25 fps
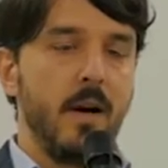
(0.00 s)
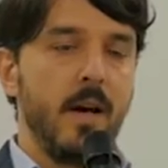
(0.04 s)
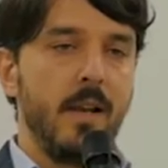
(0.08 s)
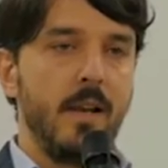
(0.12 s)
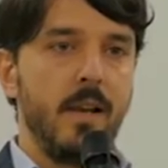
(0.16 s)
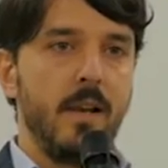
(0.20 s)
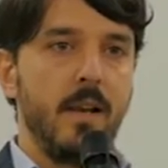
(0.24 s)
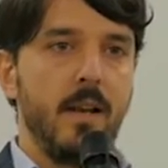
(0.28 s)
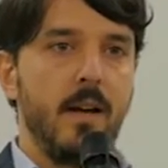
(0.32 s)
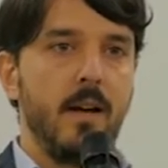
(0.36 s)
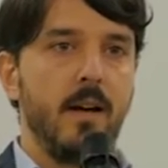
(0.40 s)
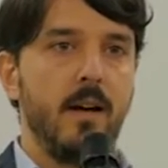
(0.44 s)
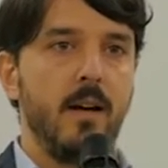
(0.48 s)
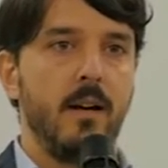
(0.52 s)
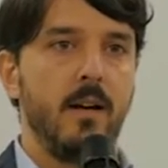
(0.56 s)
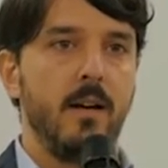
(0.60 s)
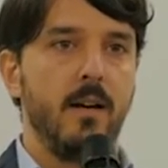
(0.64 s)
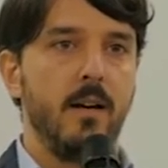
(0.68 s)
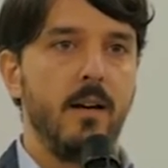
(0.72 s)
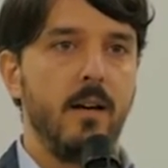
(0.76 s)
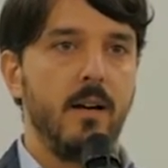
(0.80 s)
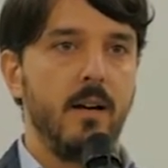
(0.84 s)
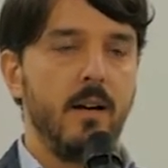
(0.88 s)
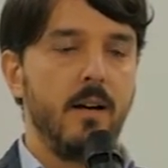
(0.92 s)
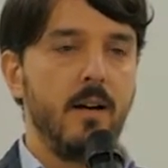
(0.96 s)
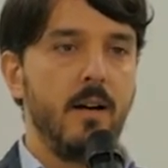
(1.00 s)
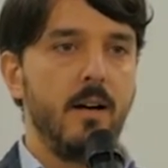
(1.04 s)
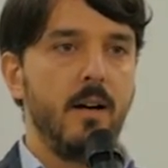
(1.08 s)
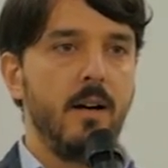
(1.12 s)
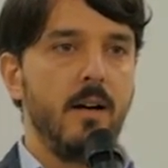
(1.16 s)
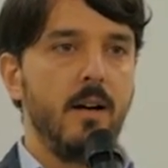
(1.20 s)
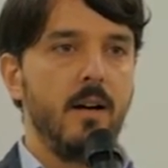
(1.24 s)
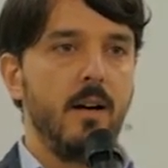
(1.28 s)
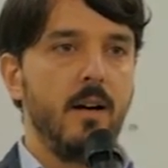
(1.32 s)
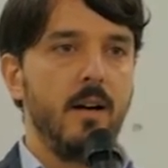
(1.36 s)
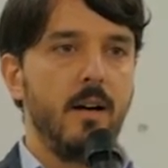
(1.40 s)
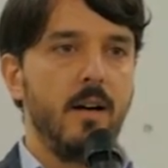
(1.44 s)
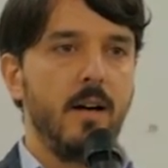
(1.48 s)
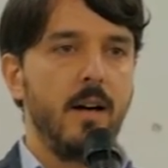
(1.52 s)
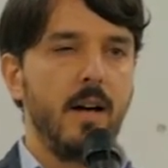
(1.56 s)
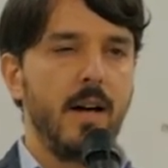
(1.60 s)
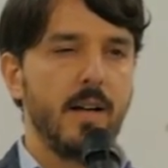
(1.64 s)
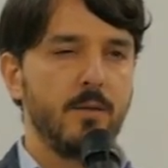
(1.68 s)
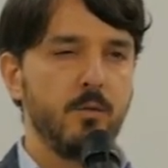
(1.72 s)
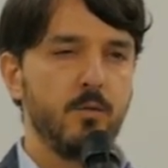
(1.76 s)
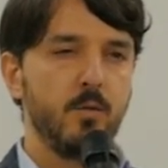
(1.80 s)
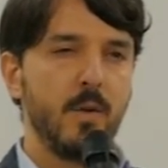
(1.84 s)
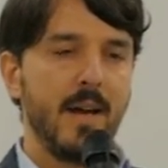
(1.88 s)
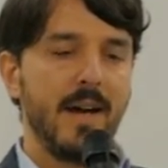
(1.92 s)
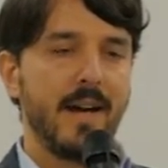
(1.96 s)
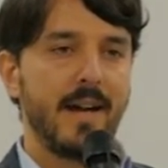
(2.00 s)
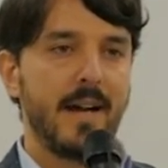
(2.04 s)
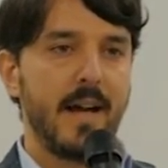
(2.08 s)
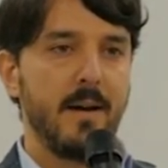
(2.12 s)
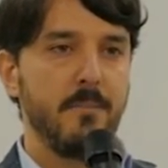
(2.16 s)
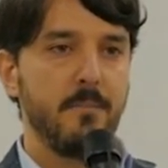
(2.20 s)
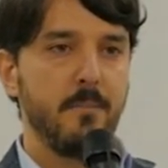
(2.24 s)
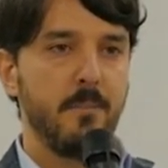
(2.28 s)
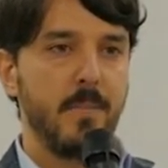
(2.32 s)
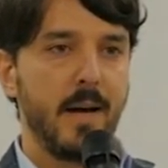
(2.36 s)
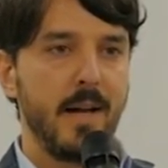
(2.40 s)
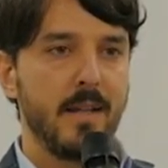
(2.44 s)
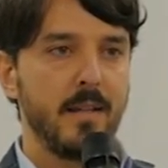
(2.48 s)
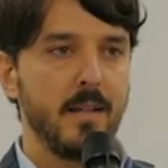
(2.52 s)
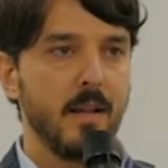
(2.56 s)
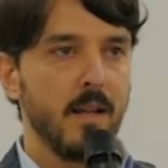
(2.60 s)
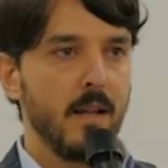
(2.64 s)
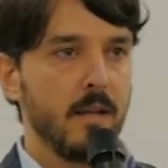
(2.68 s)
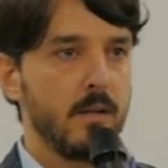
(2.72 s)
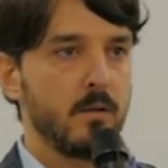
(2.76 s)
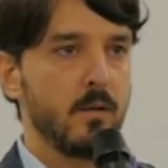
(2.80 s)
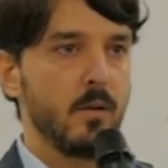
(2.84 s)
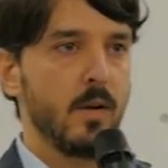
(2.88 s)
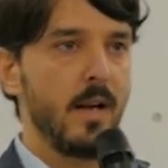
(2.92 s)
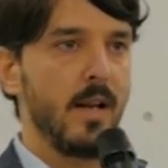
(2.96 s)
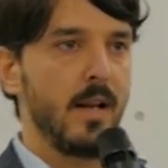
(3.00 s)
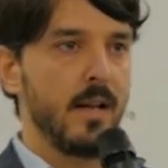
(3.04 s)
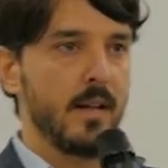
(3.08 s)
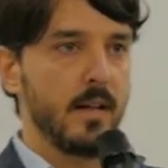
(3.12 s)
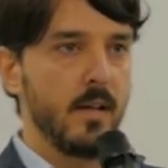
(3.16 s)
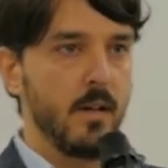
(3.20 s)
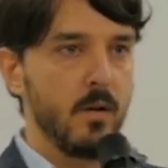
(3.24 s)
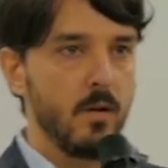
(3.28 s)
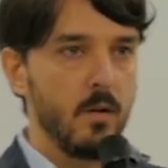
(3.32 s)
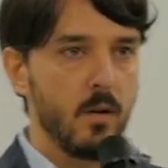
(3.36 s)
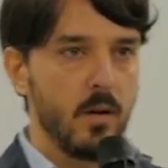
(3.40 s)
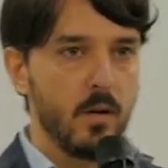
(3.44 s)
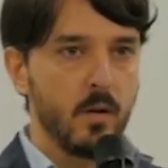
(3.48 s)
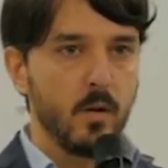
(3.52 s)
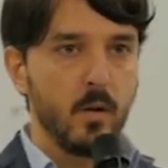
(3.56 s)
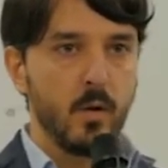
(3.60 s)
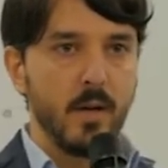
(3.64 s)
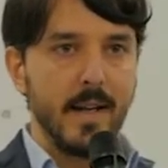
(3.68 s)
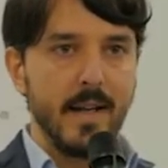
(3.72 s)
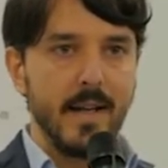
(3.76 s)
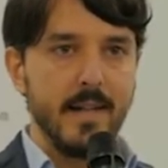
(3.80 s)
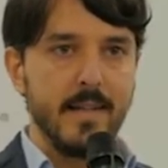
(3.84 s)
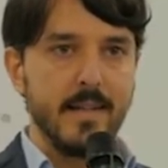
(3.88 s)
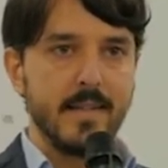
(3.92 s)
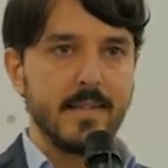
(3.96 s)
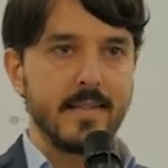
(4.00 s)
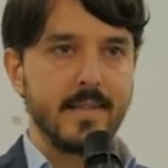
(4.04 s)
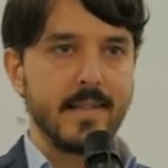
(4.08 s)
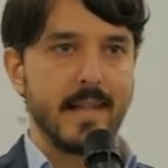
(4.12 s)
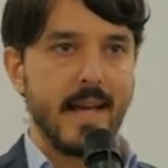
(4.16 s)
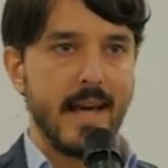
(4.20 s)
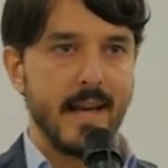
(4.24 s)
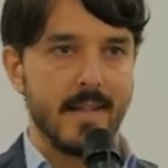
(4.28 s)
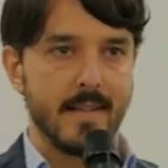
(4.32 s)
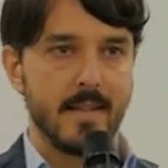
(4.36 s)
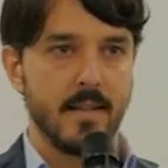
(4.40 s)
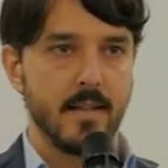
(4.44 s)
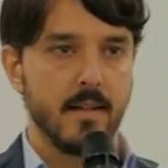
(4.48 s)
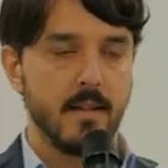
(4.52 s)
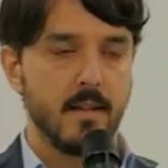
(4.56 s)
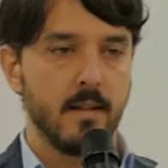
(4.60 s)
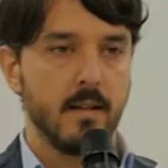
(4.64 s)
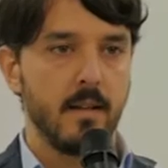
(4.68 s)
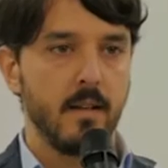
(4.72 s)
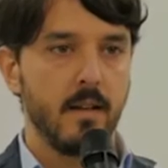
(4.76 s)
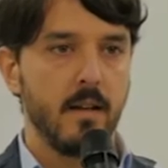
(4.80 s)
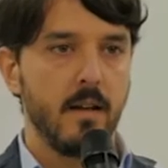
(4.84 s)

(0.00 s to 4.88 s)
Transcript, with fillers: alla, ad una campagna elettorale che ancora non è iniziata